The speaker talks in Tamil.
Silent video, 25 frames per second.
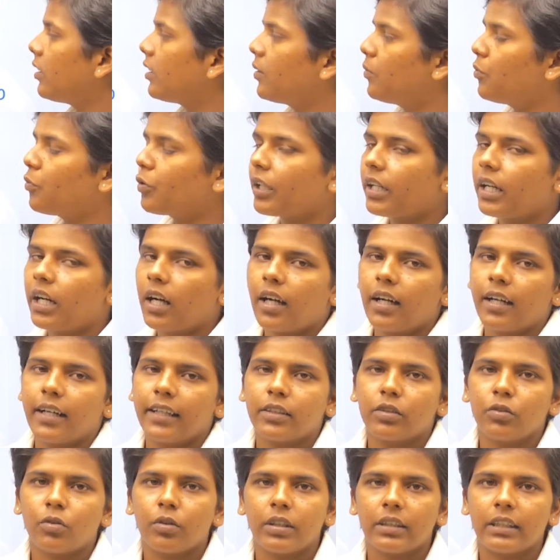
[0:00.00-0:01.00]
ஒழுங்குமுறை
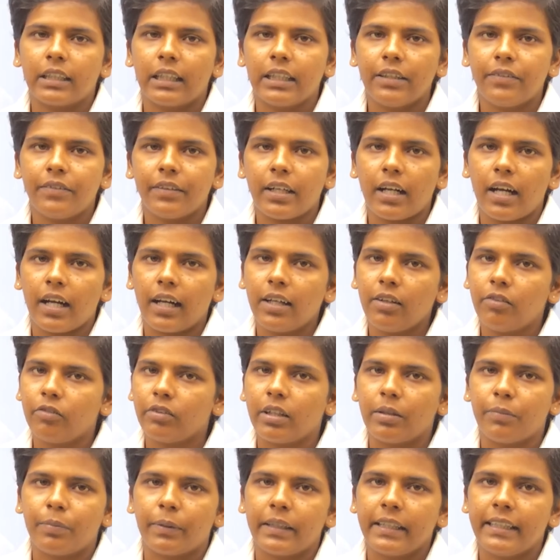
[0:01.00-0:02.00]
ஆணையத்தோட தலைவராக
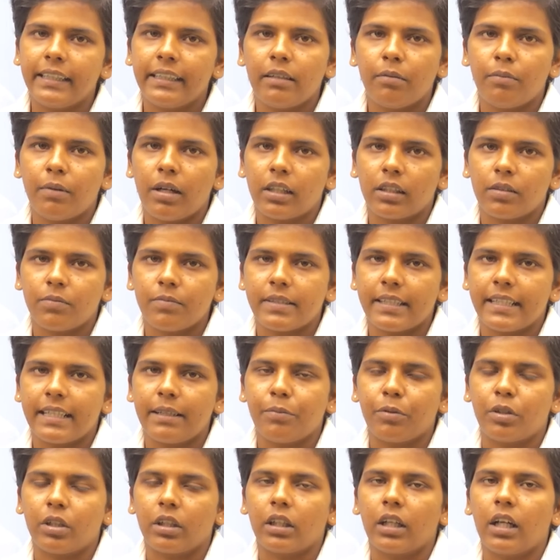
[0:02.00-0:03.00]
அவங்க பணியிட மாற்றம்
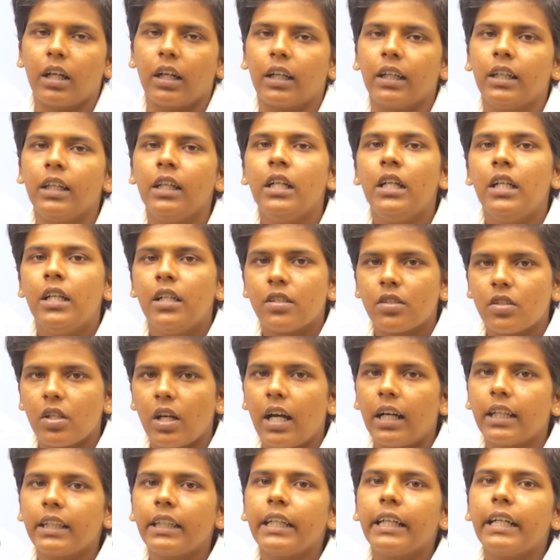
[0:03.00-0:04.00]
செய்யப்பட்டிருக்காங்க ஸோ
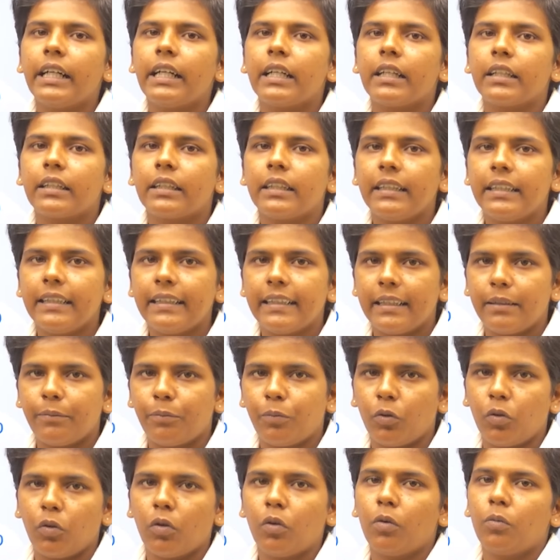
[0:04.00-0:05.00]
அதை எடுத்து
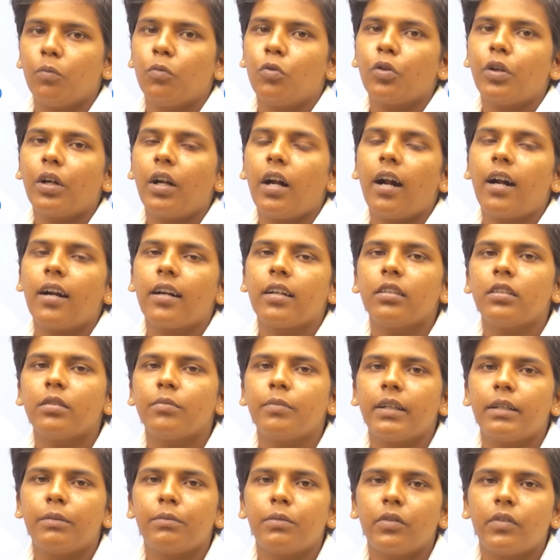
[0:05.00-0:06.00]
இப்போது
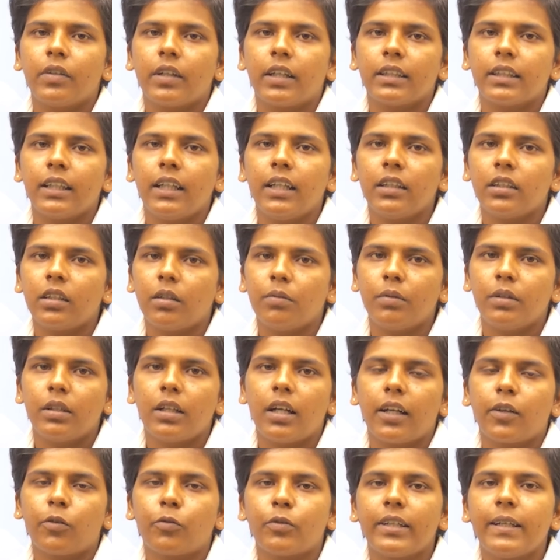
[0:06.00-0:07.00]
முருகானந்தம் என்பவங்க தான்
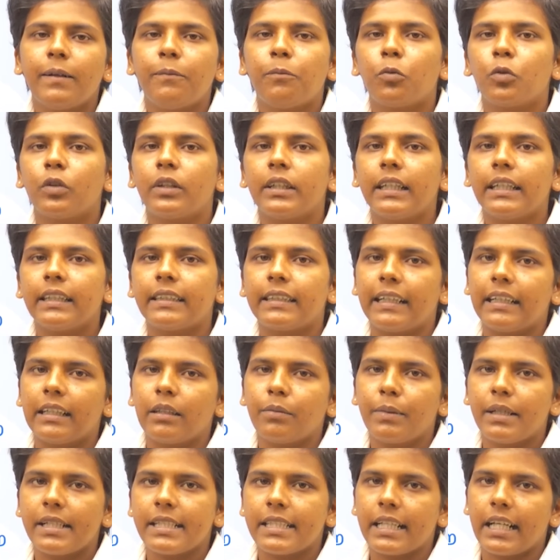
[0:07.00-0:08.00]
தமிழ்நாட்டுடைய புதிய
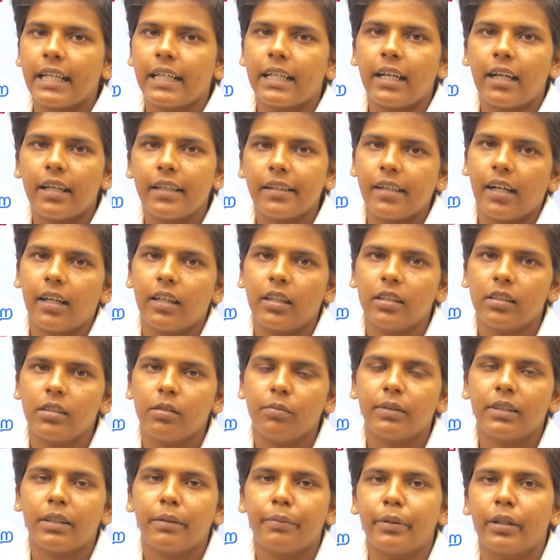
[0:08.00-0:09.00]
தலைமை செயலாளராக
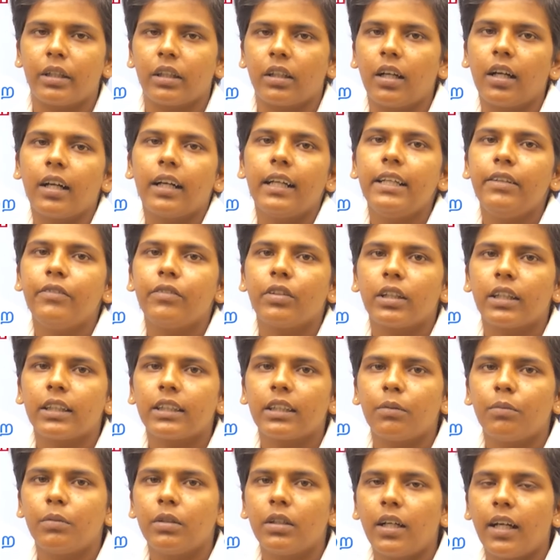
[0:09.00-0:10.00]
நியமிக்கப்பட்டிருக்காங்க இவங்க
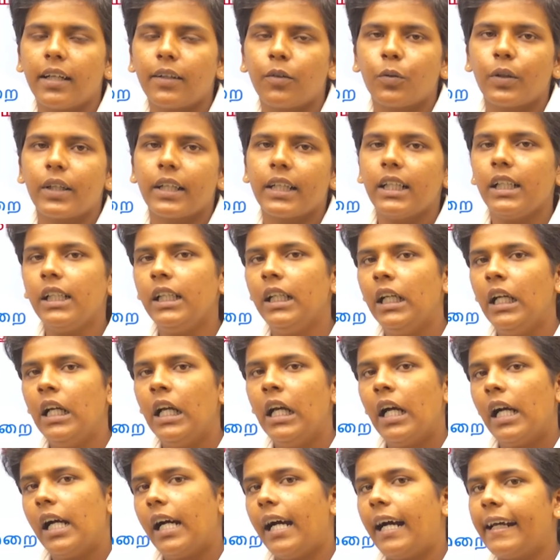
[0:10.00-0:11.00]
தமிழ்நாட்டுடைய
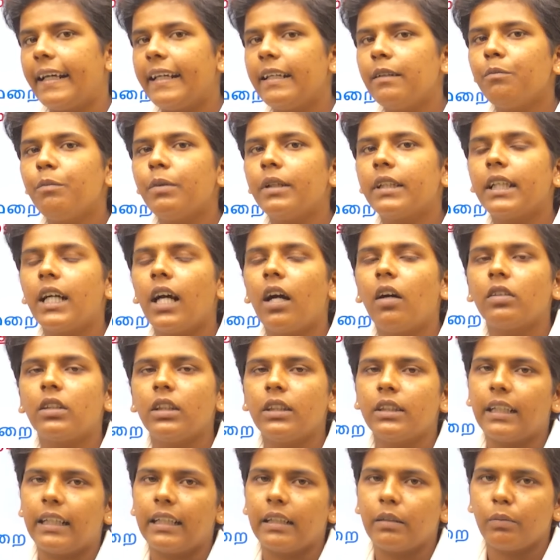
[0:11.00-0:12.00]

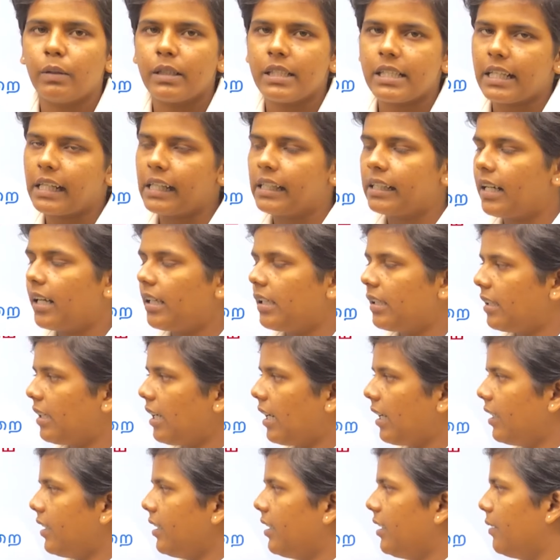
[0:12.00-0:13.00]
ஐம்பதாவது தலைமை
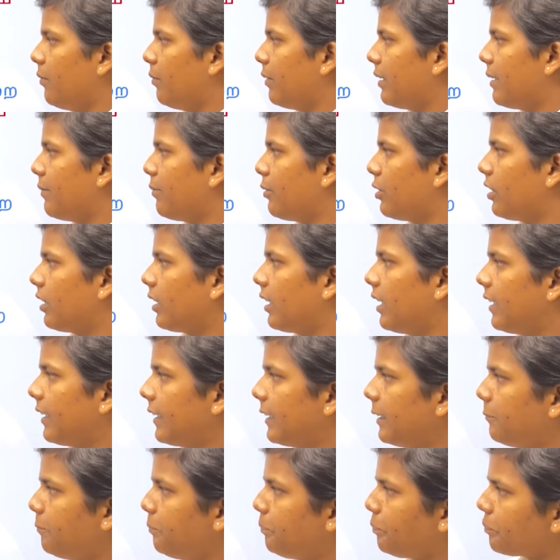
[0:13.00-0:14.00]
செயலாளராக
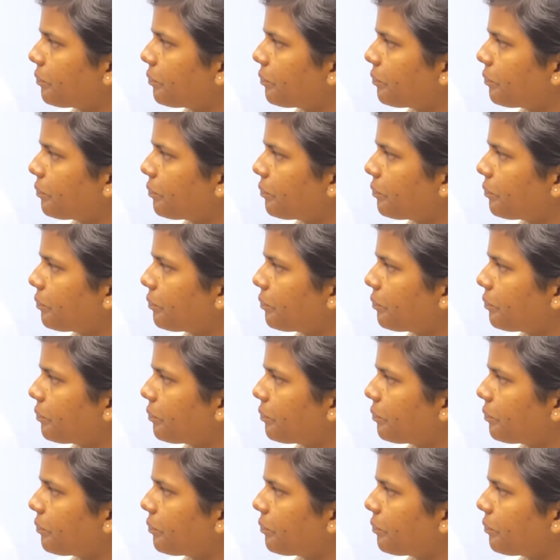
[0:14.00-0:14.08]
நியமிக்கப்பட்டிருக்காங்க